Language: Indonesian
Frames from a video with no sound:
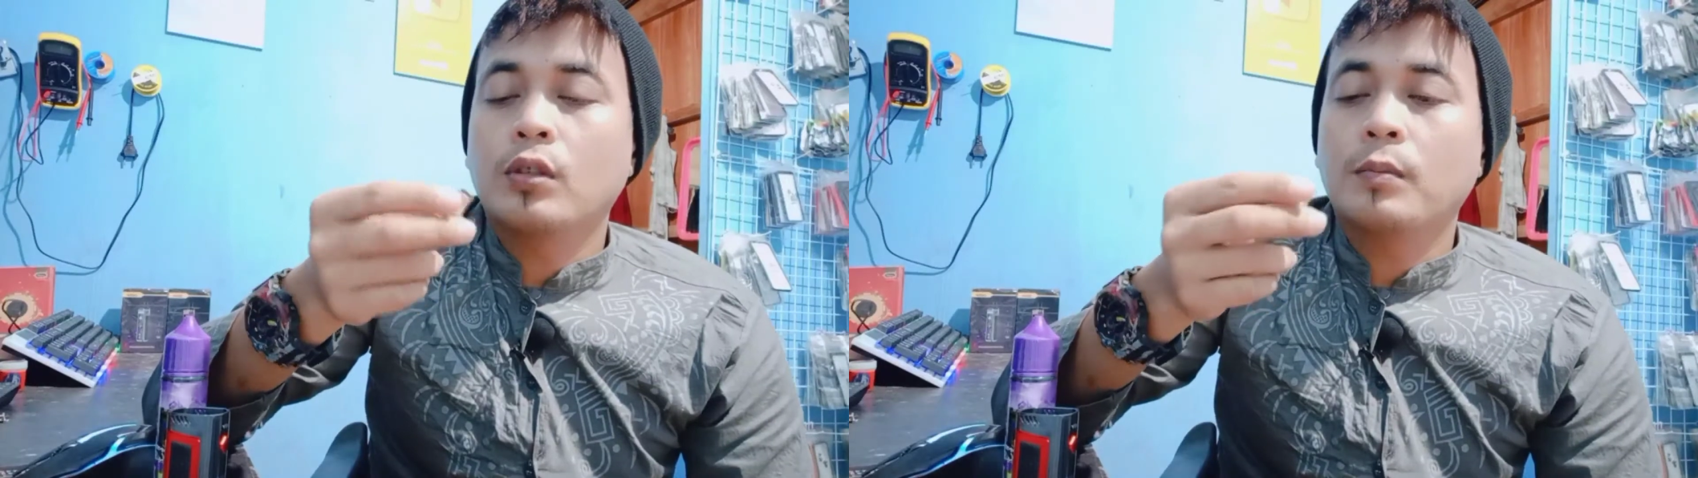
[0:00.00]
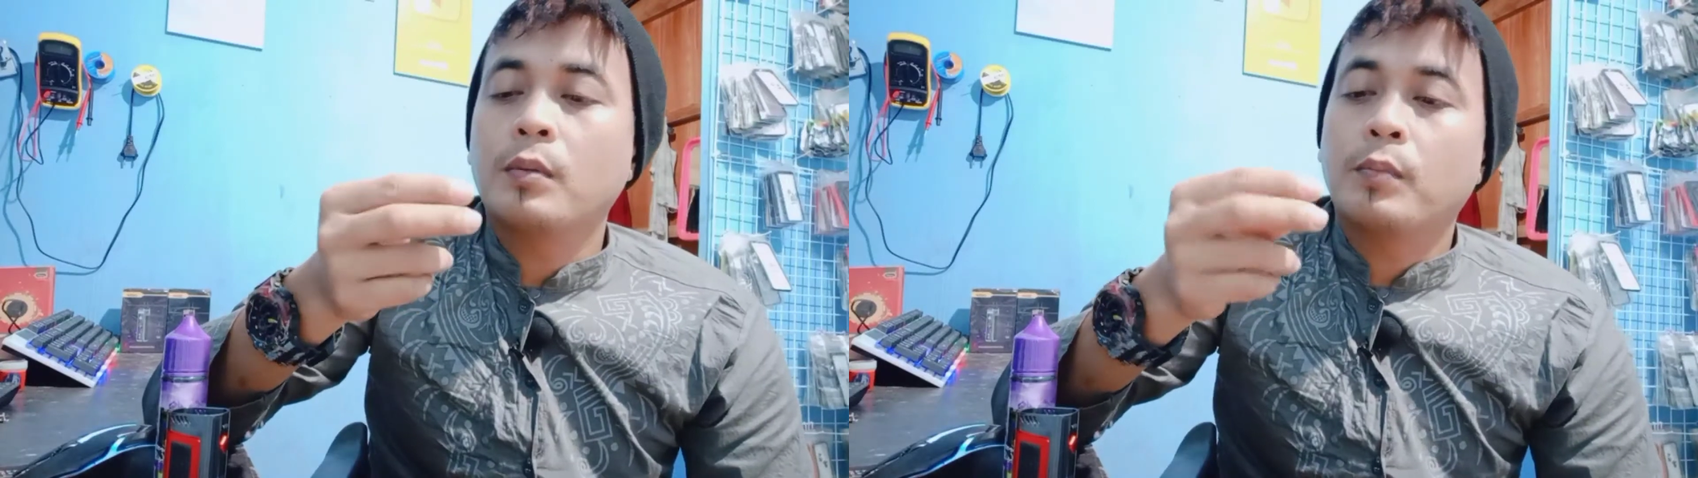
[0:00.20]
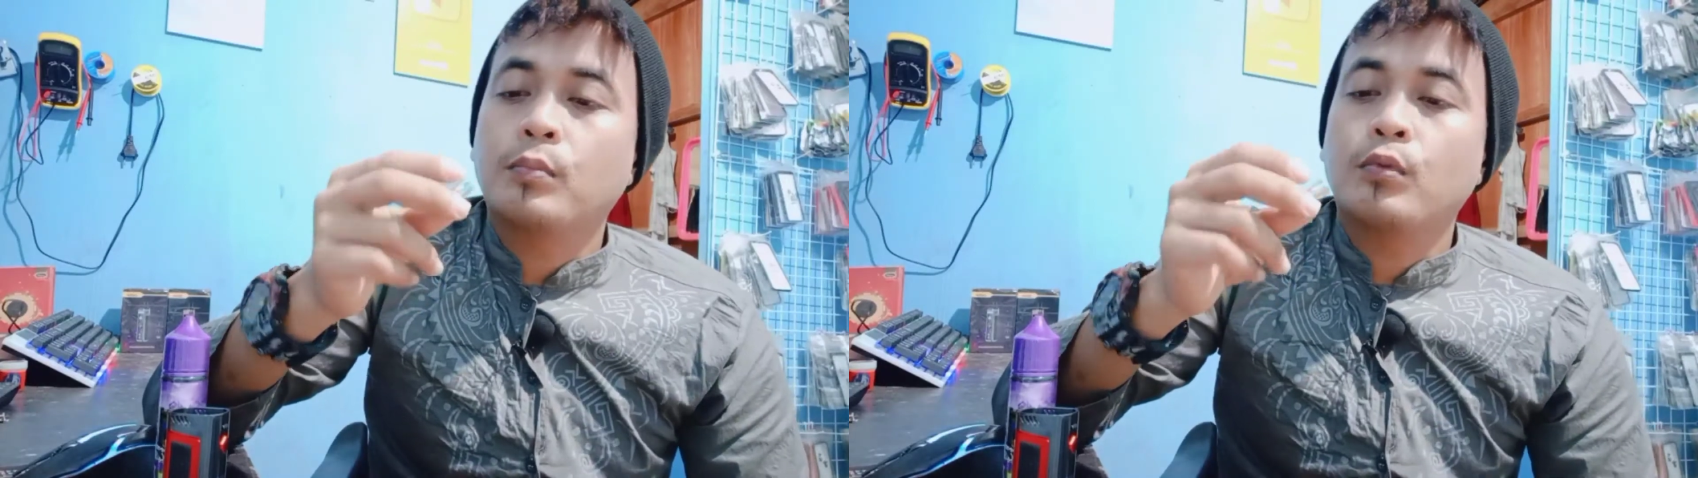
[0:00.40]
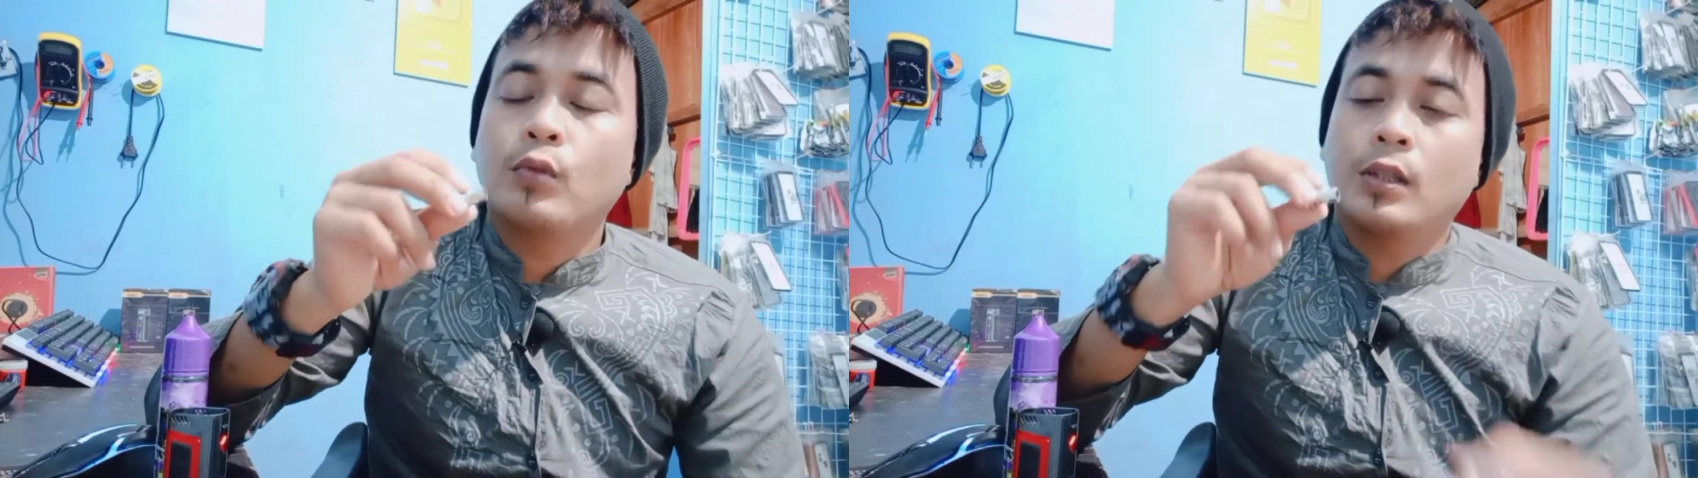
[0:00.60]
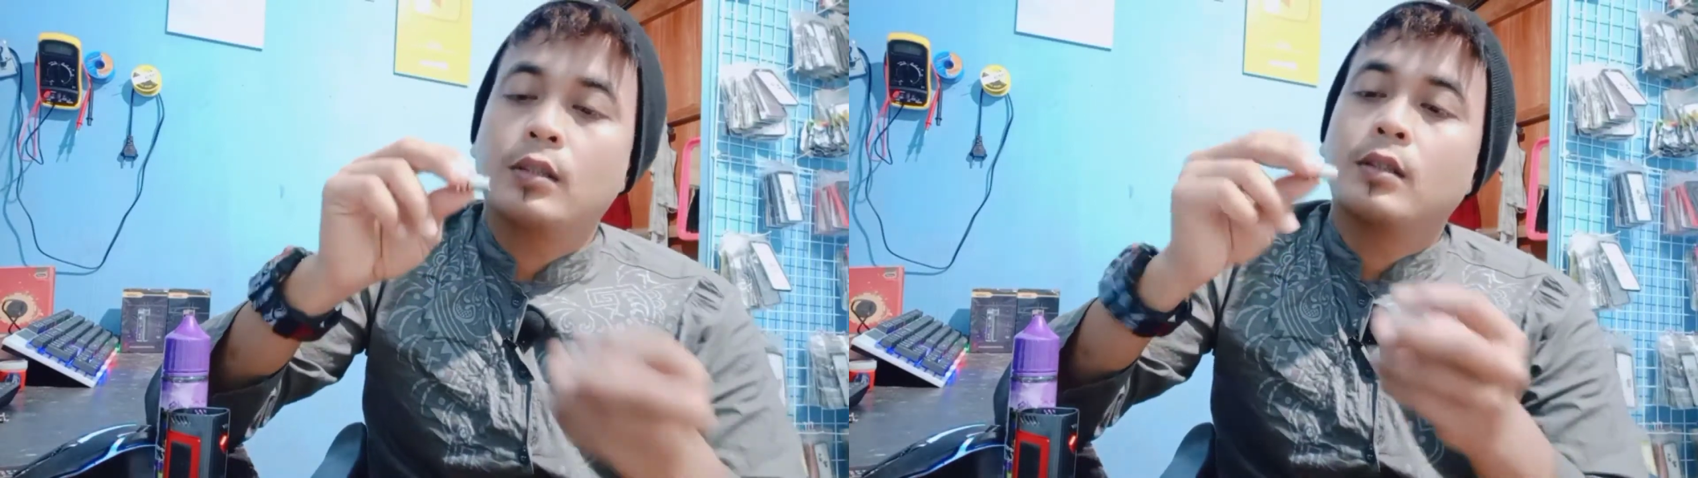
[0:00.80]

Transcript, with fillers: sampai 40 watt